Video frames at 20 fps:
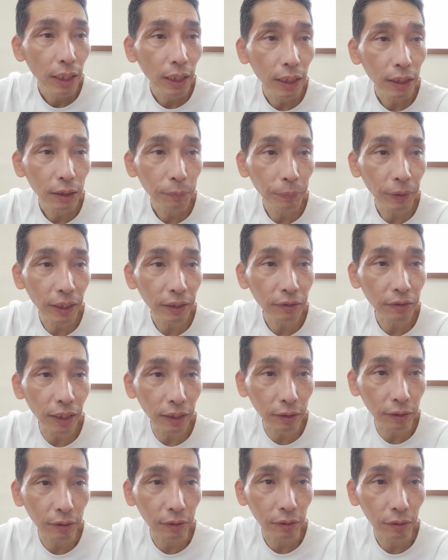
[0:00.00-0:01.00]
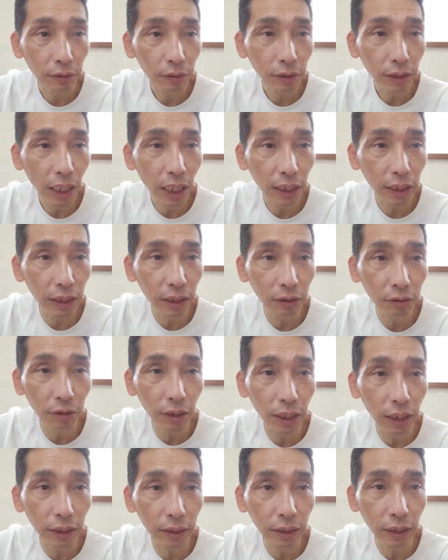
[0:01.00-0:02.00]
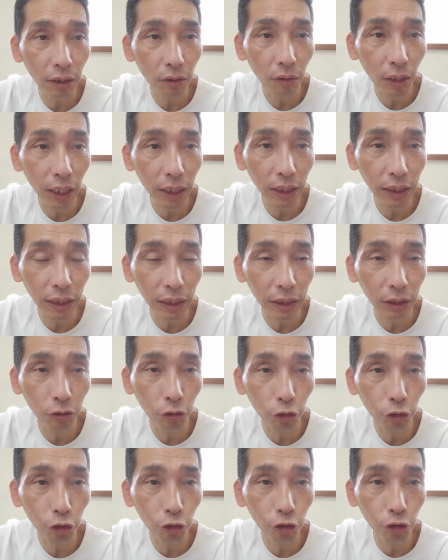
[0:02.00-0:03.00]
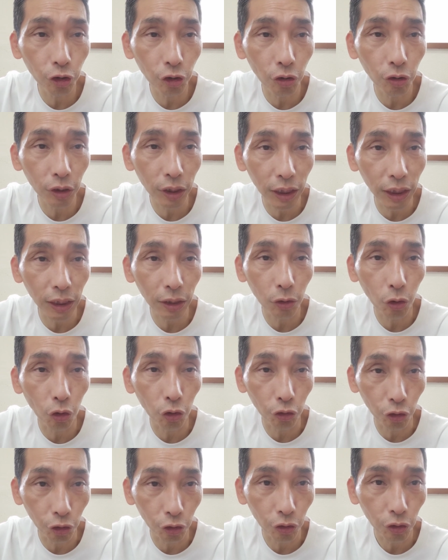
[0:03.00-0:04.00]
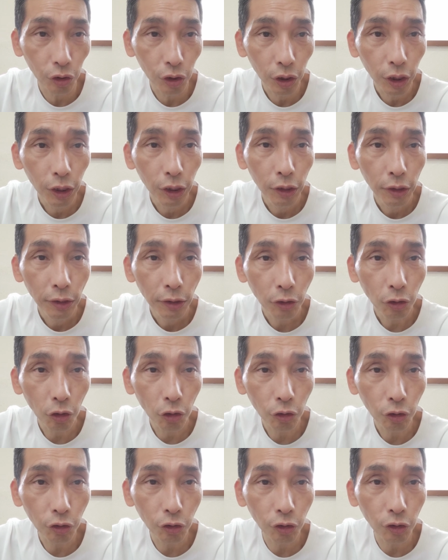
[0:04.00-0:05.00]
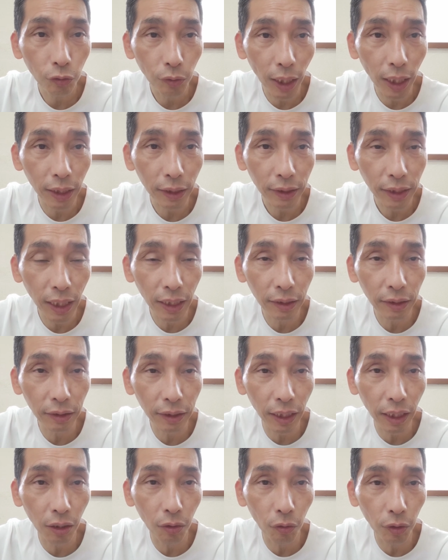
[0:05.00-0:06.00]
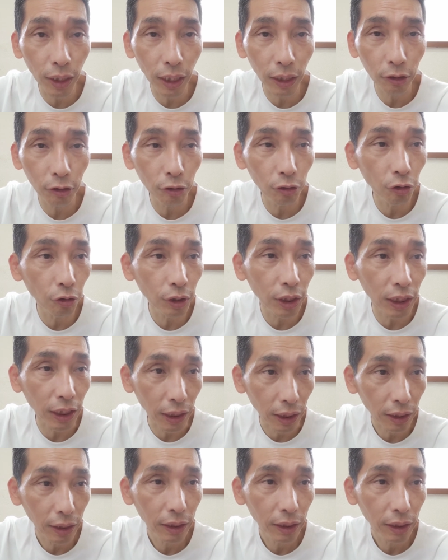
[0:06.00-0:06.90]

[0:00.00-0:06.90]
スペース X スターリンク衛星を新たに54機投入総数は3505機